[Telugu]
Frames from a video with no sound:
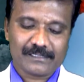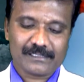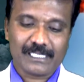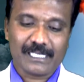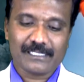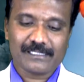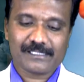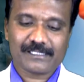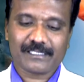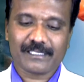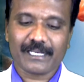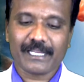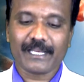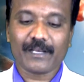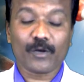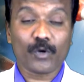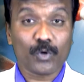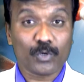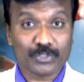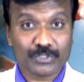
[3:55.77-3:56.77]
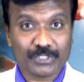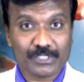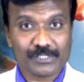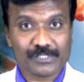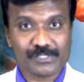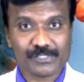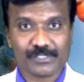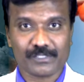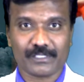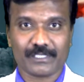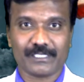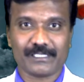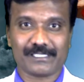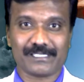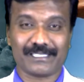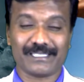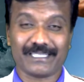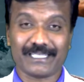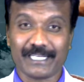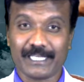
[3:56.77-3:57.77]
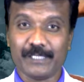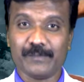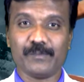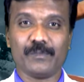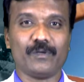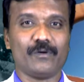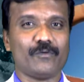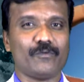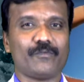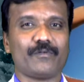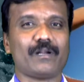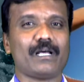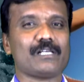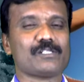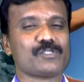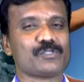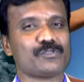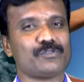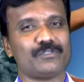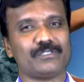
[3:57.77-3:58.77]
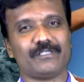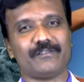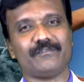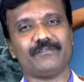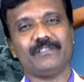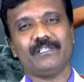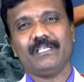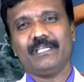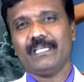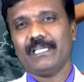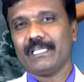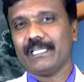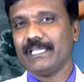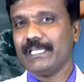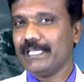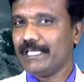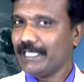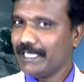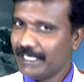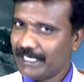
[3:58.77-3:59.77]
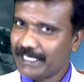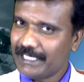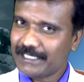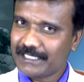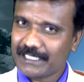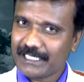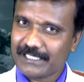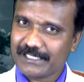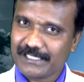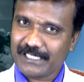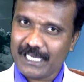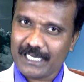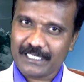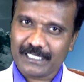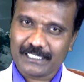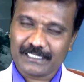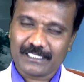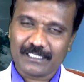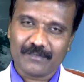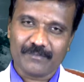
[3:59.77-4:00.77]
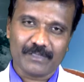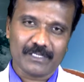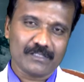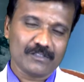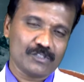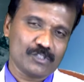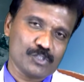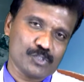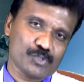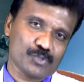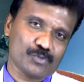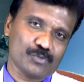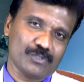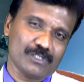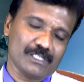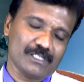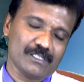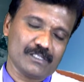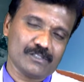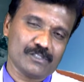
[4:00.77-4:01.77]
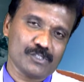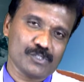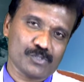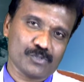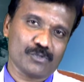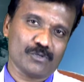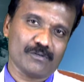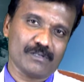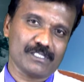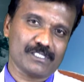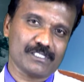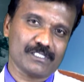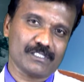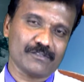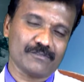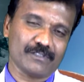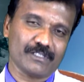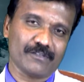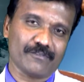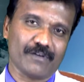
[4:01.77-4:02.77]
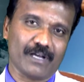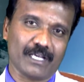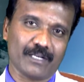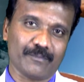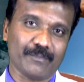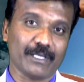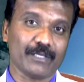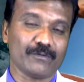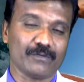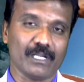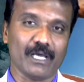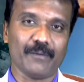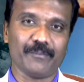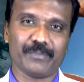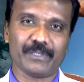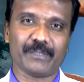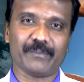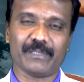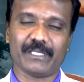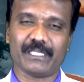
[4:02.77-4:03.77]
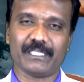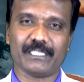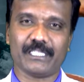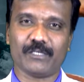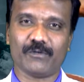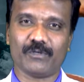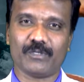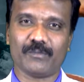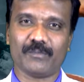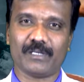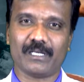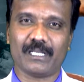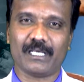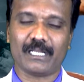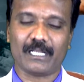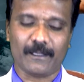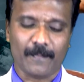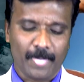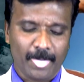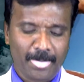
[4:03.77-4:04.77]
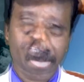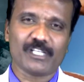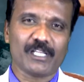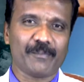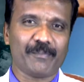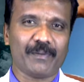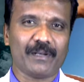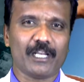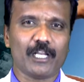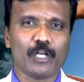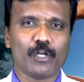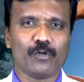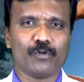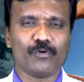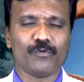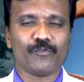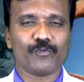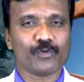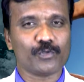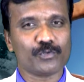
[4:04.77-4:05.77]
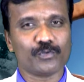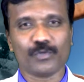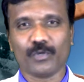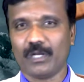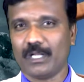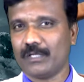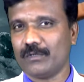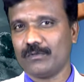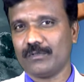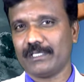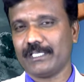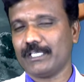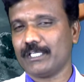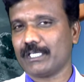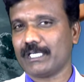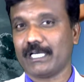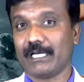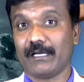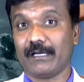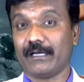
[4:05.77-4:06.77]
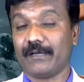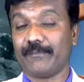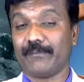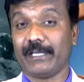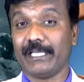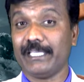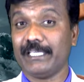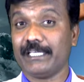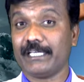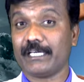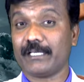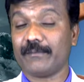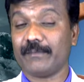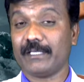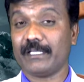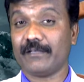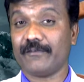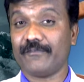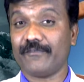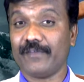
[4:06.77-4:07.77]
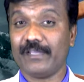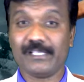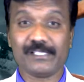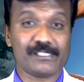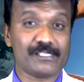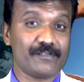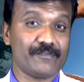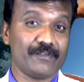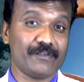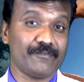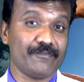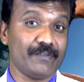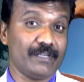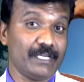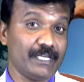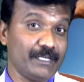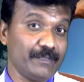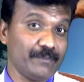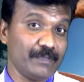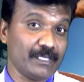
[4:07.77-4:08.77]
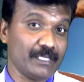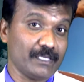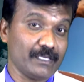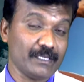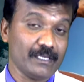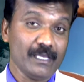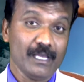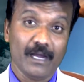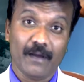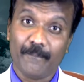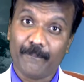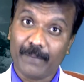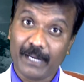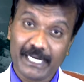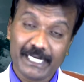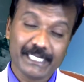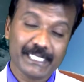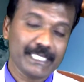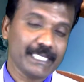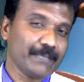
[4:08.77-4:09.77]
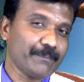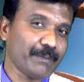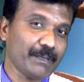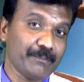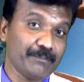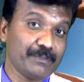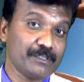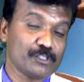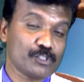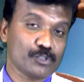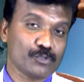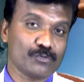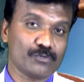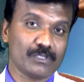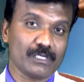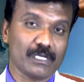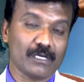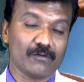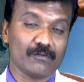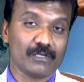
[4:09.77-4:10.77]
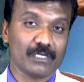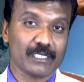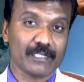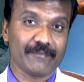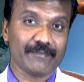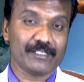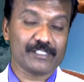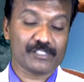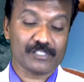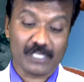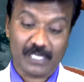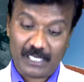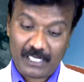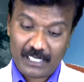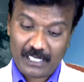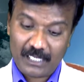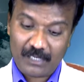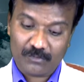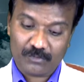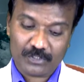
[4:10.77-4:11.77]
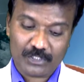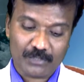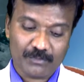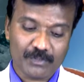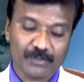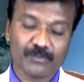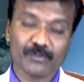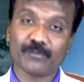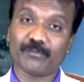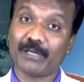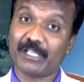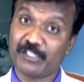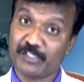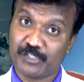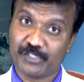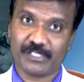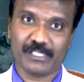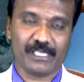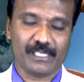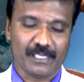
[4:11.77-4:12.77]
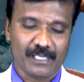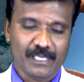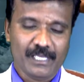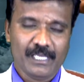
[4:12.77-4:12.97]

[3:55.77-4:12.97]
సన్ స్క్రీన్ లోషన్స్ క్రీమ్లు వ్రాసుకోవటం ఈ ఈ రీతిగా జాగ్రత్తలు మనం తీసుకున్న తీసుకోవాల్సినటువంటి వారమై ఉన్నాం ప్రేమైన దేవుని బిడ్డారా చిన్నపిల్లలను వృద్ధులను ఈ యొక్క భయంకరమైన వేసవి వేడిమికి బయటికి పంపించకుండా ఉండటమే చాలా ఉత్తమము మంచిది